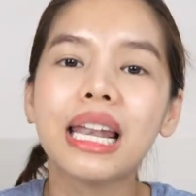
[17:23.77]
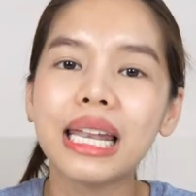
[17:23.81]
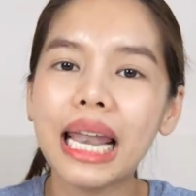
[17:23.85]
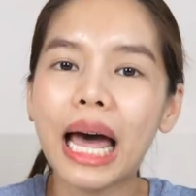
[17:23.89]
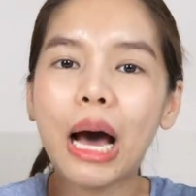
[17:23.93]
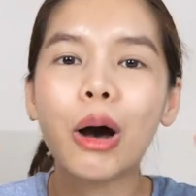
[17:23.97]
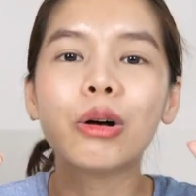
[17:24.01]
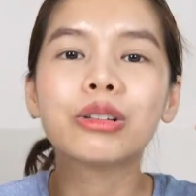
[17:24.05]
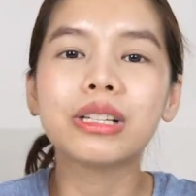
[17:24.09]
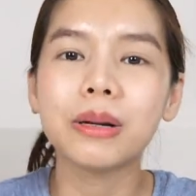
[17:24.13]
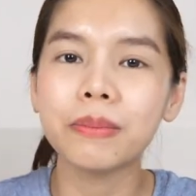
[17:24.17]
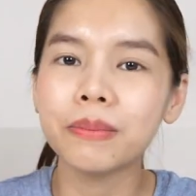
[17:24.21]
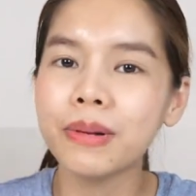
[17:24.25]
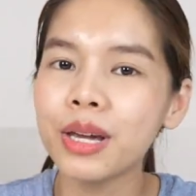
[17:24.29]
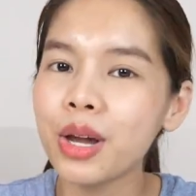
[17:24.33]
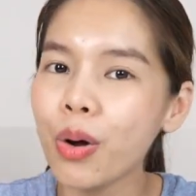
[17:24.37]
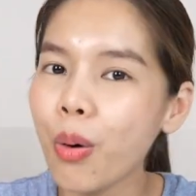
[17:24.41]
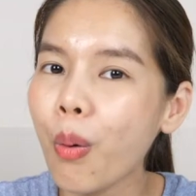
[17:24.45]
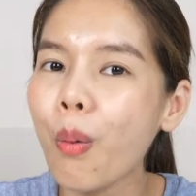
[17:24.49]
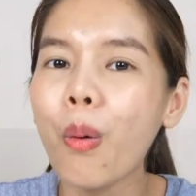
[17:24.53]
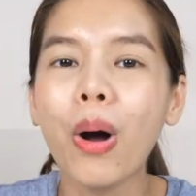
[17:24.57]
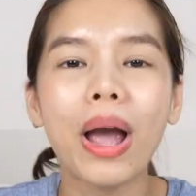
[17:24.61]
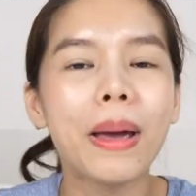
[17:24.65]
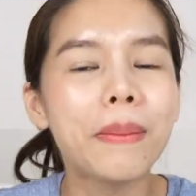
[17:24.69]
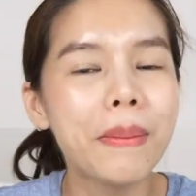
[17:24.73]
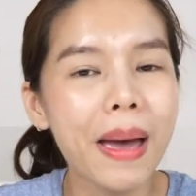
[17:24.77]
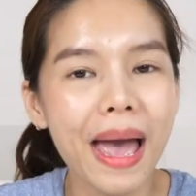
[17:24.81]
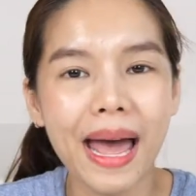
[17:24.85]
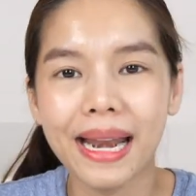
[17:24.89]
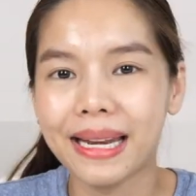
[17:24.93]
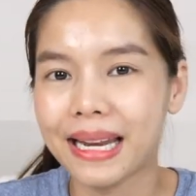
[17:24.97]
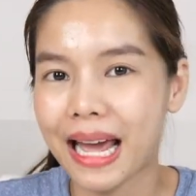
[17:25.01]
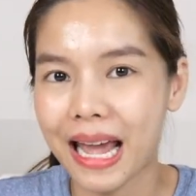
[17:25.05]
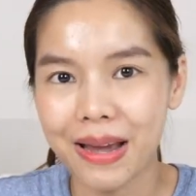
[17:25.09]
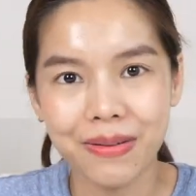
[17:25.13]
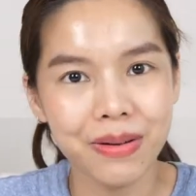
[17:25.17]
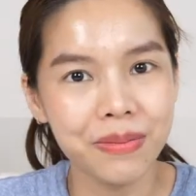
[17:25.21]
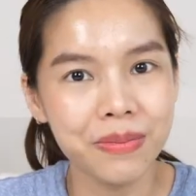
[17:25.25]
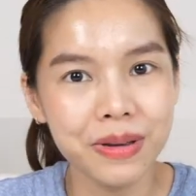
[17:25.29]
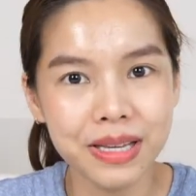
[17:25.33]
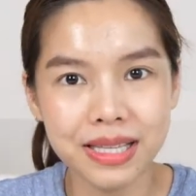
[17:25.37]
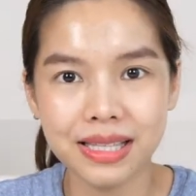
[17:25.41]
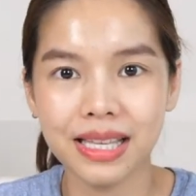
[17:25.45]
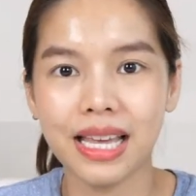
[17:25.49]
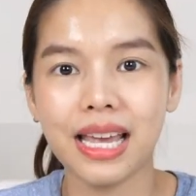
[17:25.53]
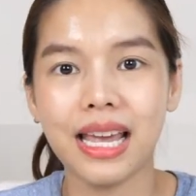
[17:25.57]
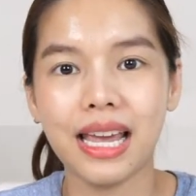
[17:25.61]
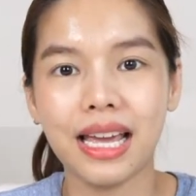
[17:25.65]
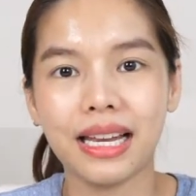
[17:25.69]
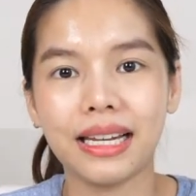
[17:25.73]
เราจะไม่อวยแบรนด์ไหนเป็นพิ
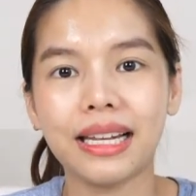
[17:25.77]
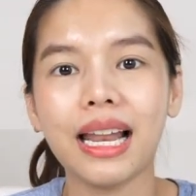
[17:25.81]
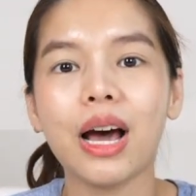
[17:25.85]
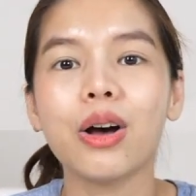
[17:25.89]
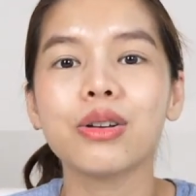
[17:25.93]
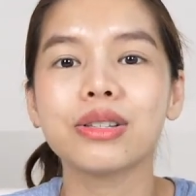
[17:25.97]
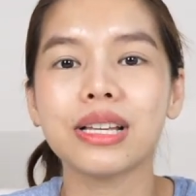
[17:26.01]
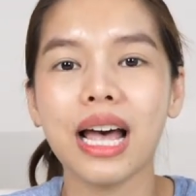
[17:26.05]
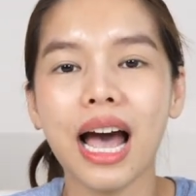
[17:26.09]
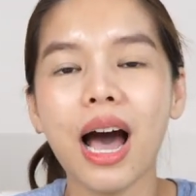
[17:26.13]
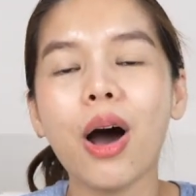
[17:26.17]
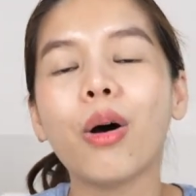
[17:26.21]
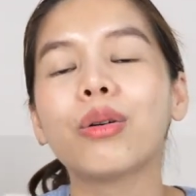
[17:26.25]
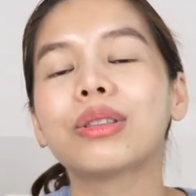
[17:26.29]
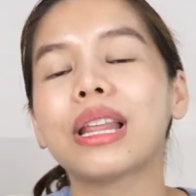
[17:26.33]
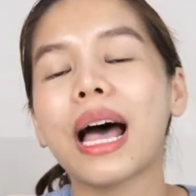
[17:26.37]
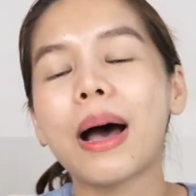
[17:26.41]
เศษ เราจะเอา